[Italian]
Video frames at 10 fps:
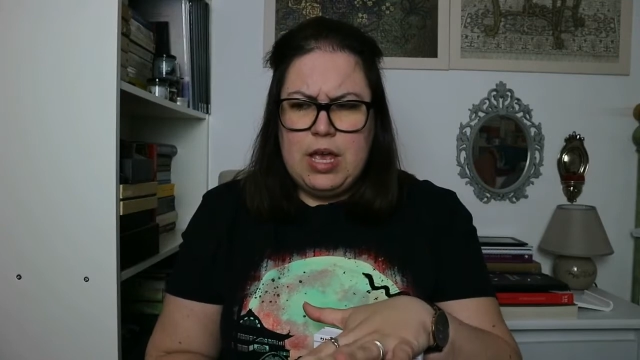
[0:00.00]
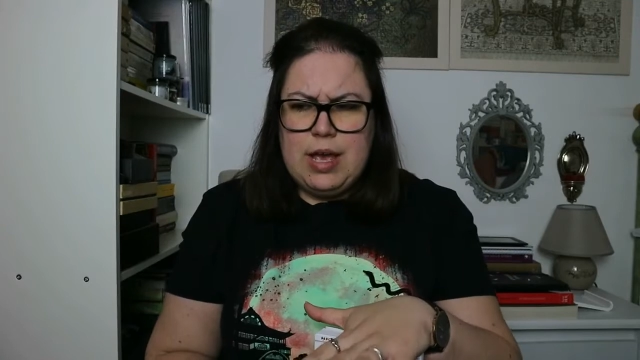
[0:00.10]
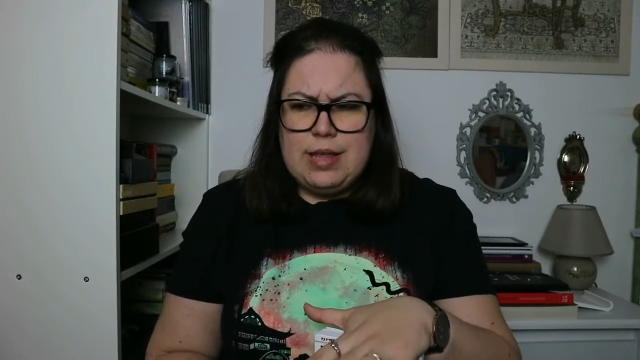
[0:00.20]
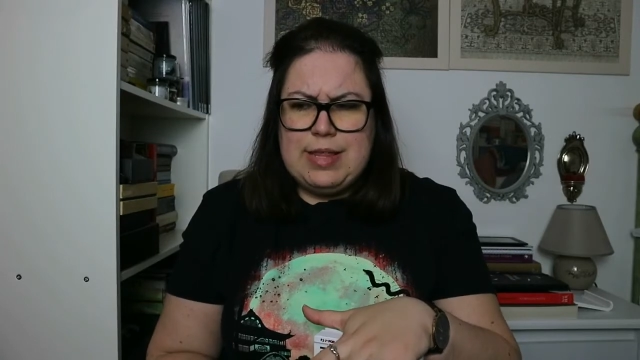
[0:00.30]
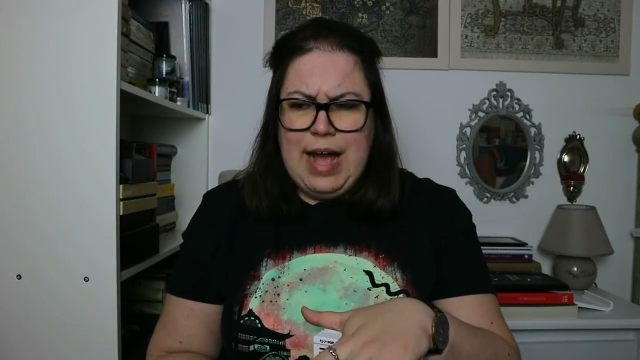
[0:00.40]

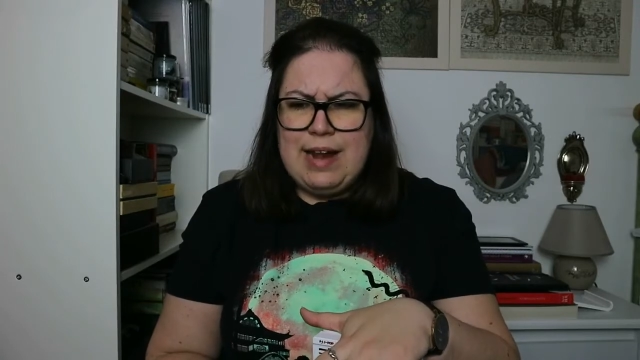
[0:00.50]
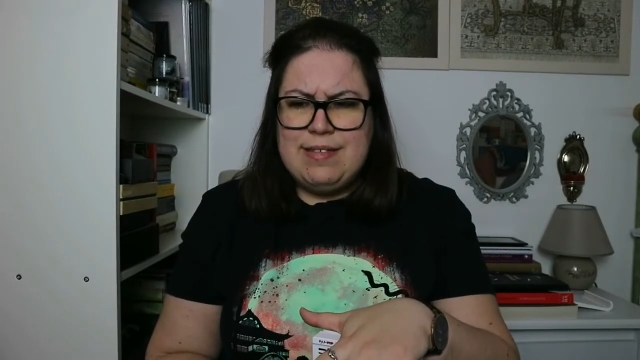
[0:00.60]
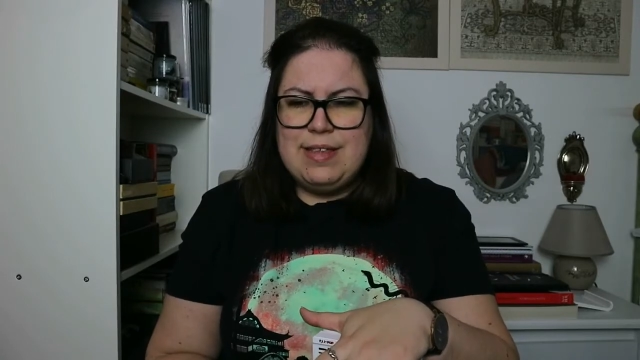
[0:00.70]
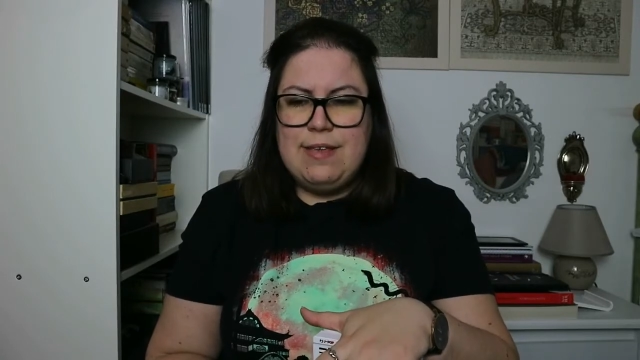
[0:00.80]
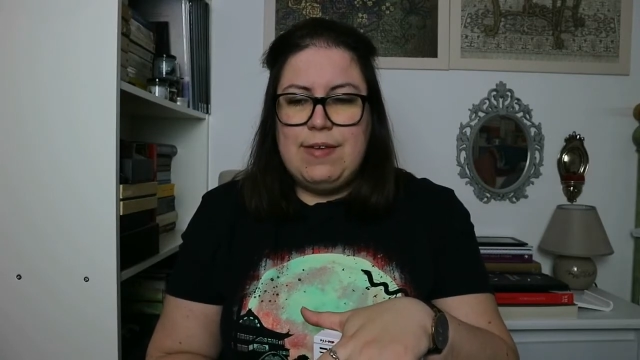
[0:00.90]
dal
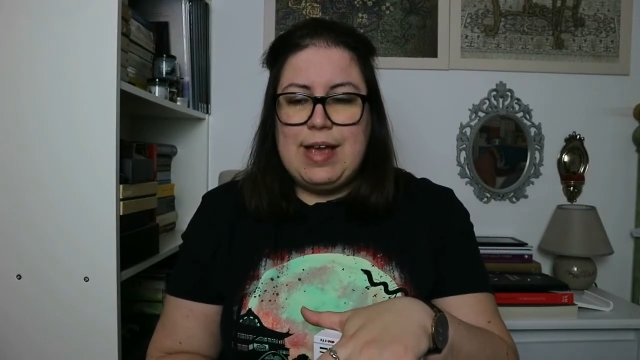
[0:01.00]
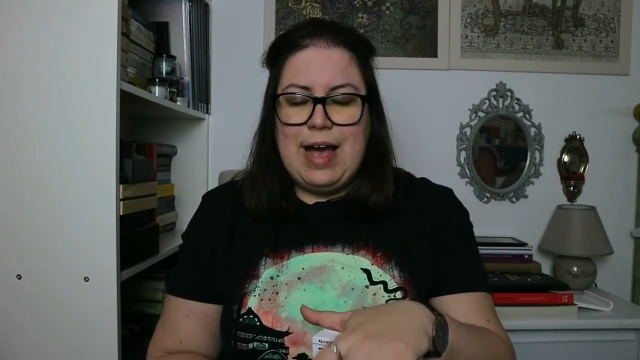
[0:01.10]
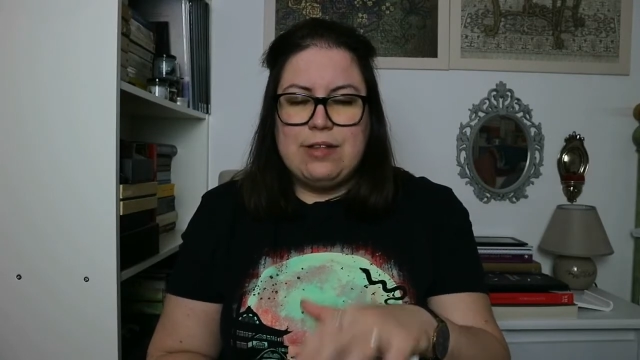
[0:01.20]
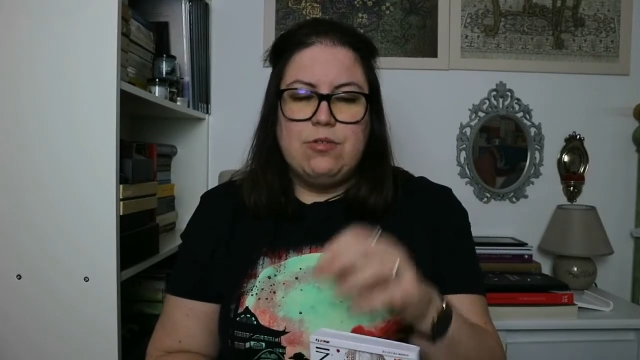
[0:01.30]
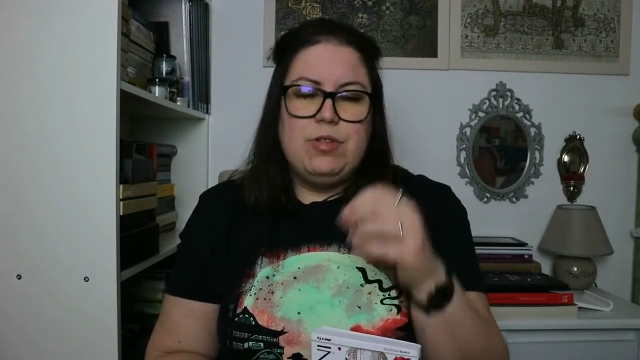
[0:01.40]

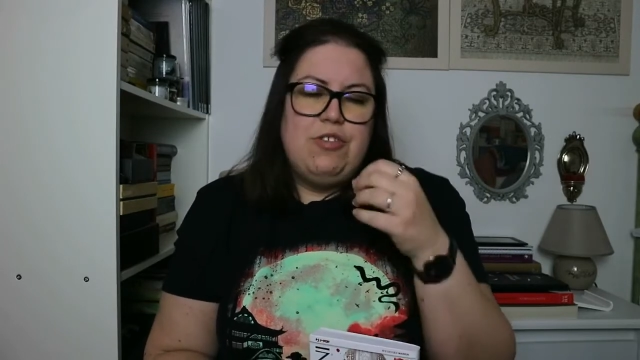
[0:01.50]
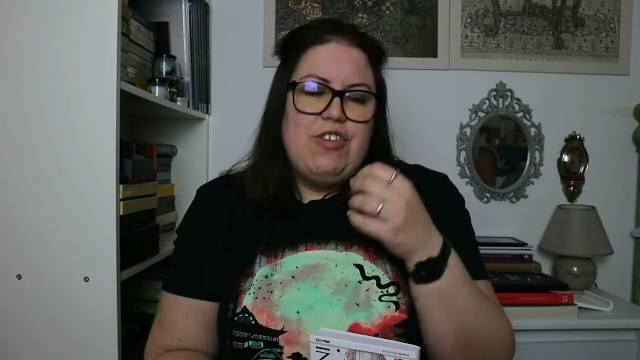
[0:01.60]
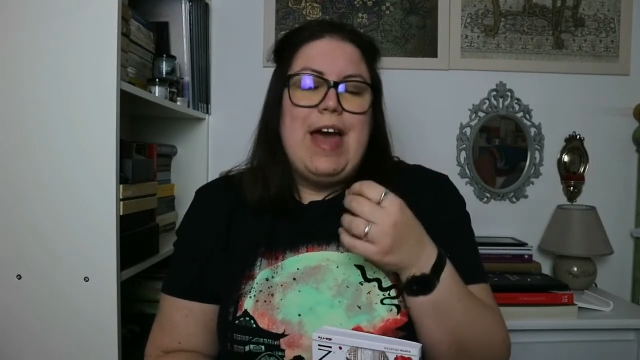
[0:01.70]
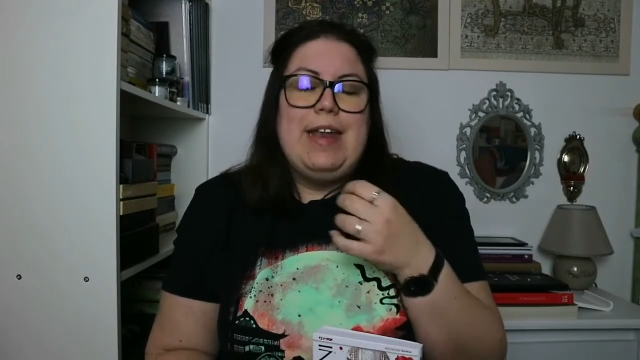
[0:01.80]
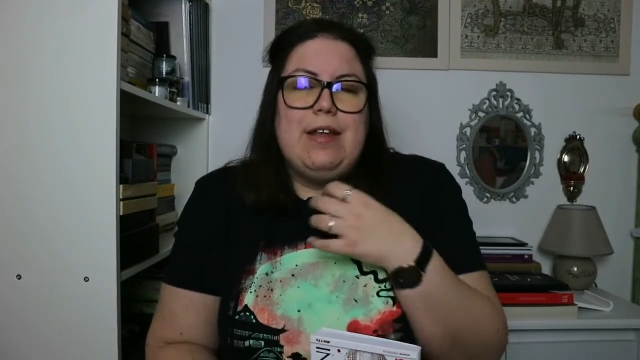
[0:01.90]
significato di
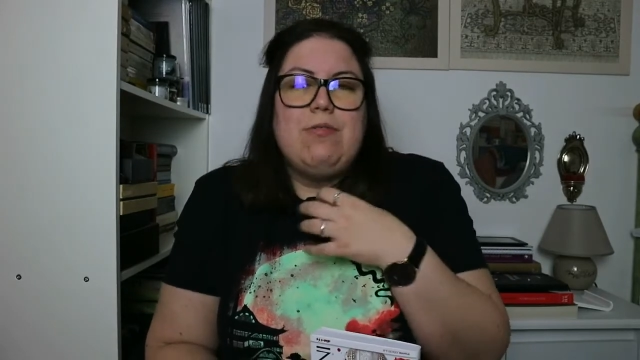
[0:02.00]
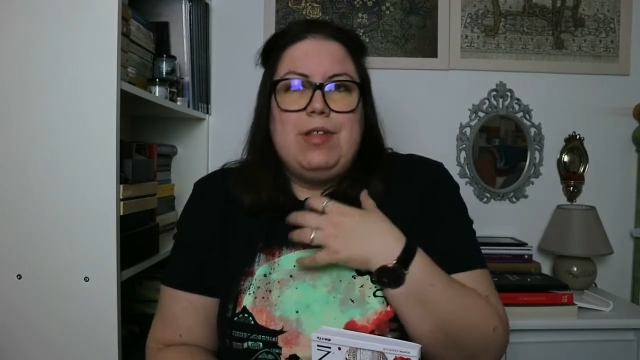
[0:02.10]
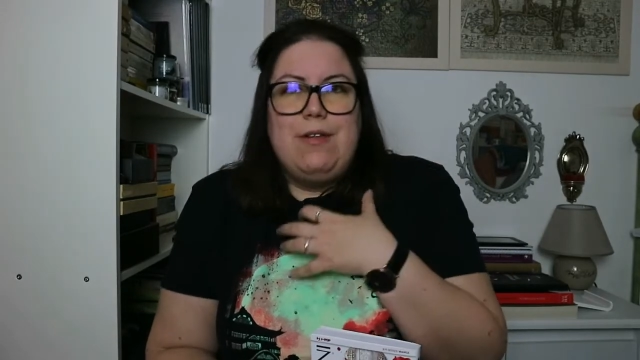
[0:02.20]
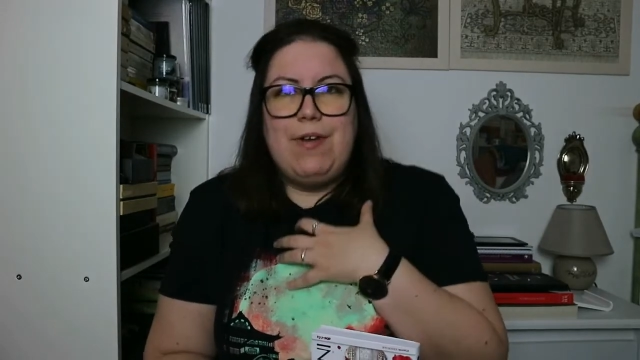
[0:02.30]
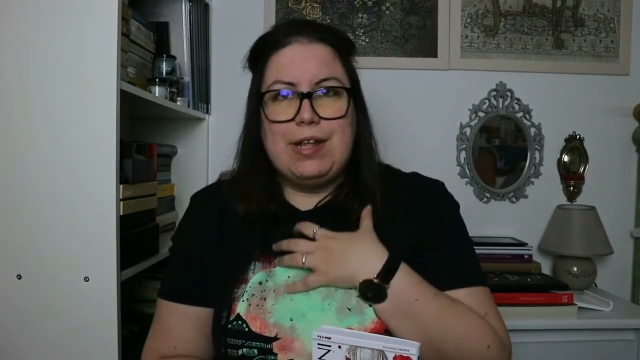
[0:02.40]
genere
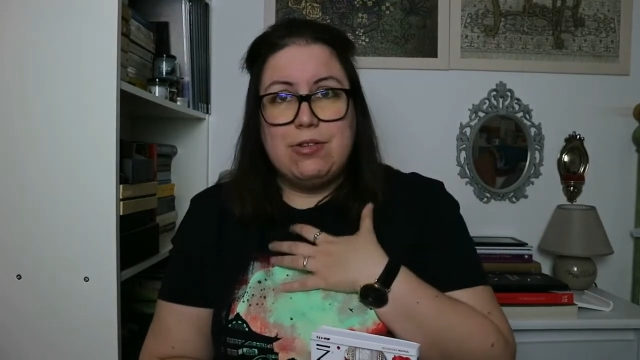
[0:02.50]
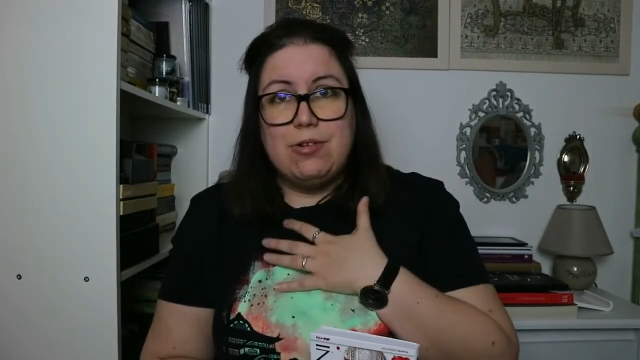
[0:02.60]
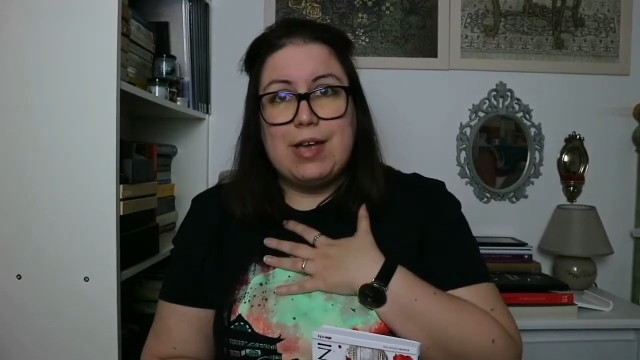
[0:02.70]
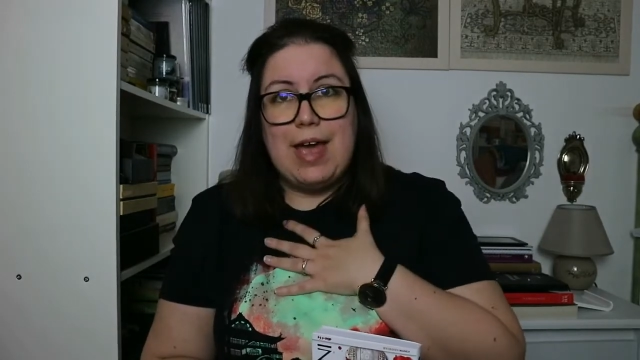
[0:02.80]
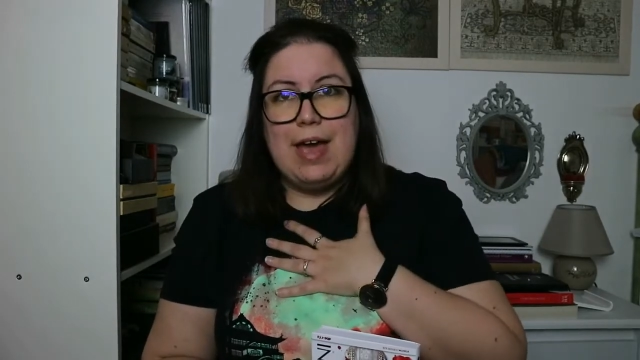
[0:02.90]
quindi il
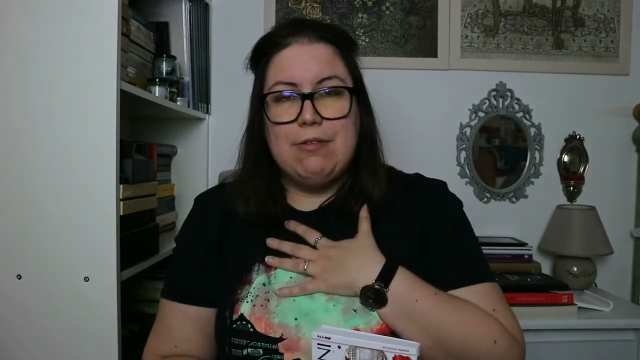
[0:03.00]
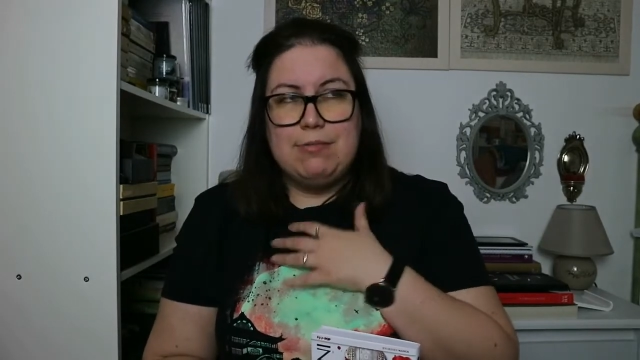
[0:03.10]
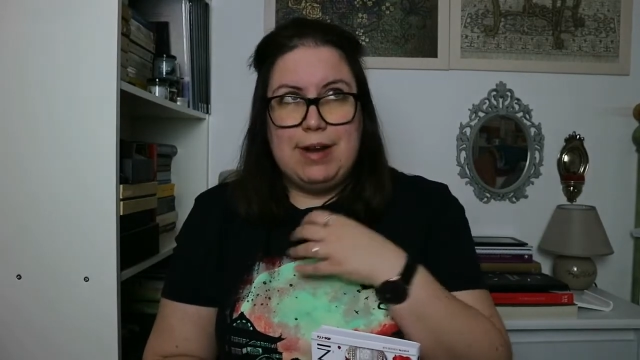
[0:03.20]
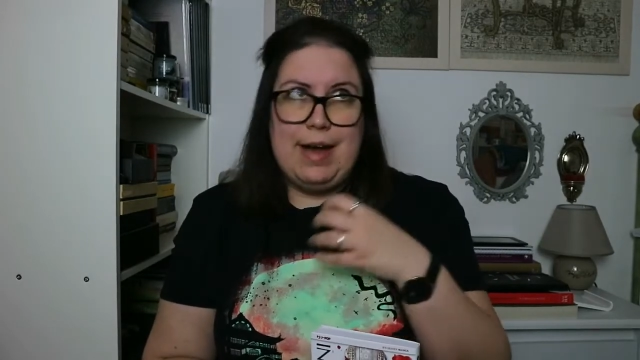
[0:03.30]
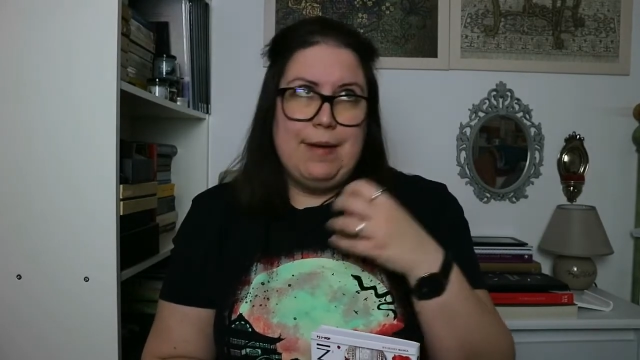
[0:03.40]
fatto che è
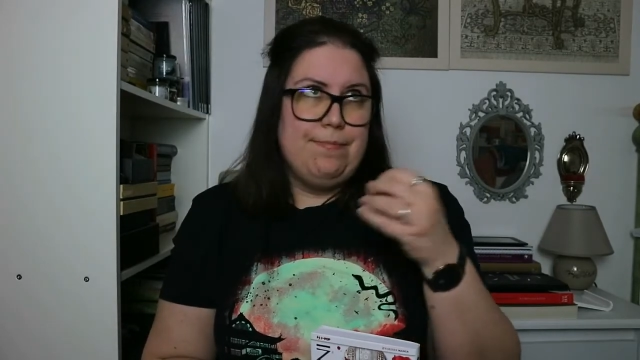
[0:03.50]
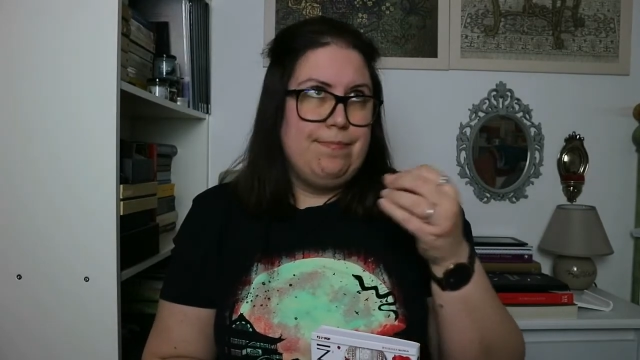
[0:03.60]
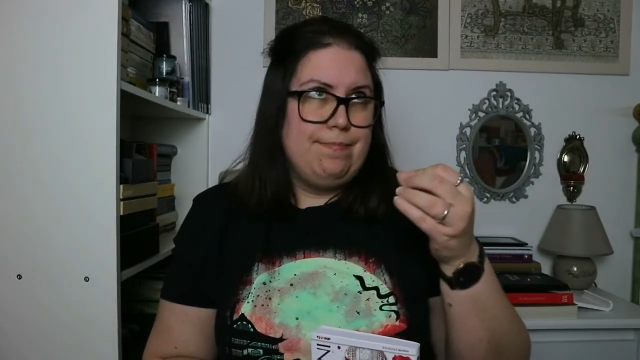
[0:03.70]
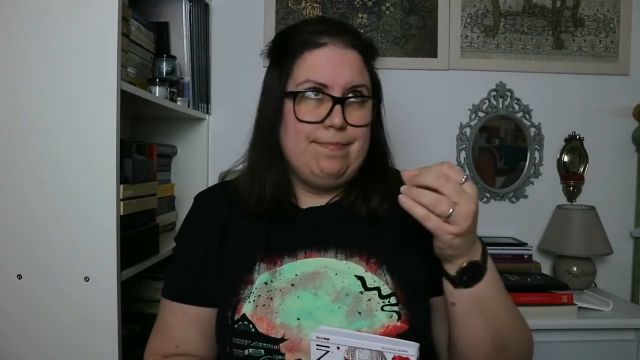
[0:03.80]
una